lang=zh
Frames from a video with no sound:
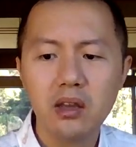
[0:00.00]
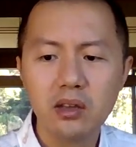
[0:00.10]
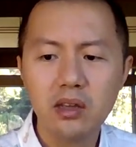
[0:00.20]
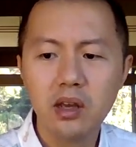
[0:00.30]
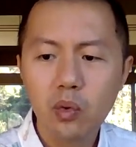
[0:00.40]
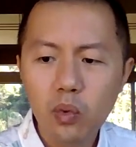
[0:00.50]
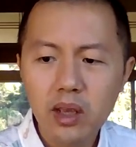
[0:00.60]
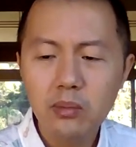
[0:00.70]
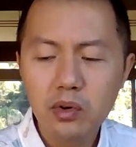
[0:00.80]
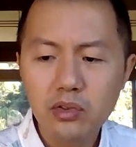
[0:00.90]
以
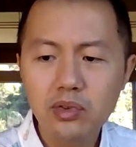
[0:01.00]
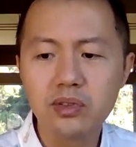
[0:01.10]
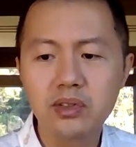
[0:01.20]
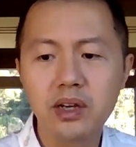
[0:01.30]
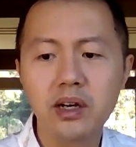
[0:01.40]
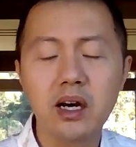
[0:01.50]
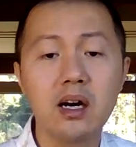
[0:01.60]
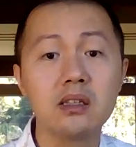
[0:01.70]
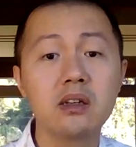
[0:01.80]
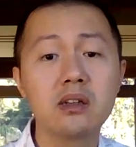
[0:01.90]
规模取胜
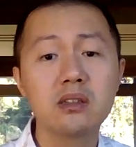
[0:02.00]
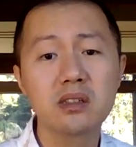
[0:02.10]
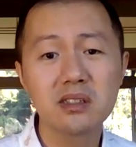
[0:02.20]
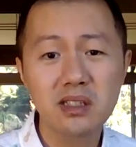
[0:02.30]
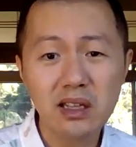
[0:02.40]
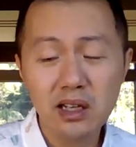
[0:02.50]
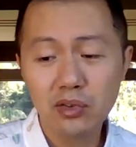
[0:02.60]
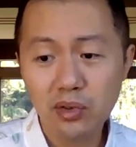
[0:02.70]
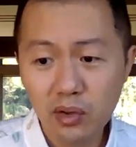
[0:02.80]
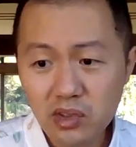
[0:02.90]
啊，这个这三大
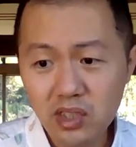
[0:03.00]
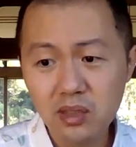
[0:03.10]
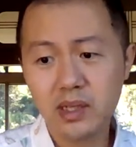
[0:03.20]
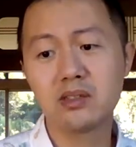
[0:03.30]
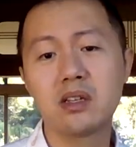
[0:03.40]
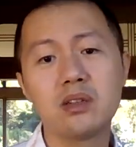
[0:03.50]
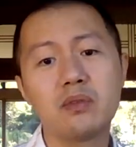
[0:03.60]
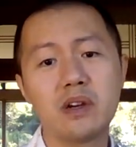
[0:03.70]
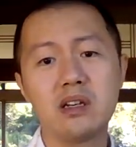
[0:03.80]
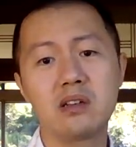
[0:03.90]
巨头基本上就
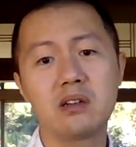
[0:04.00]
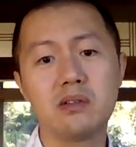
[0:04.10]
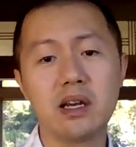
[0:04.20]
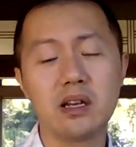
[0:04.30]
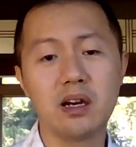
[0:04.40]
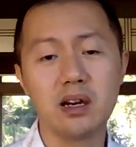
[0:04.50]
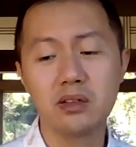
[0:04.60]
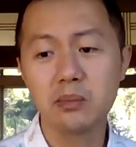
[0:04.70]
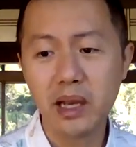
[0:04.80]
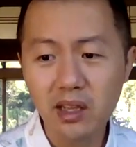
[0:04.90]
分吃完了啊，
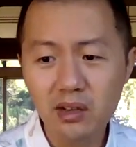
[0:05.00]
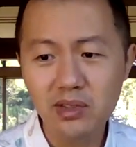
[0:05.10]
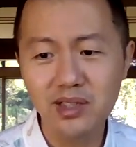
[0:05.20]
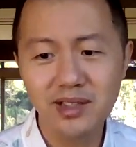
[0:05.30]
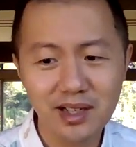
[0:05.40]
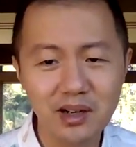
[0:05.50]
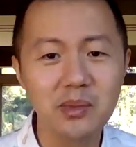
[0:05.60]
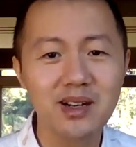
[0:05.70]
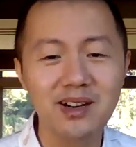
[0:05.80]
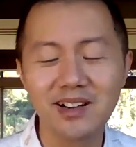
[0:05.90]
就没有其他什
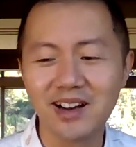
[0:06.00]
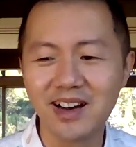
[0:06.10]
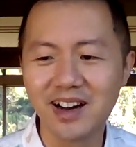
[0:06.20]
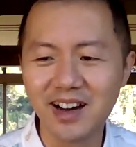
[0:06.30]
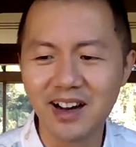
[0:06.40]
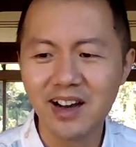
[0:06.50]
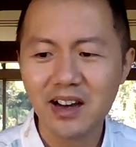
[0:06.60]
么事儿了。哈哈。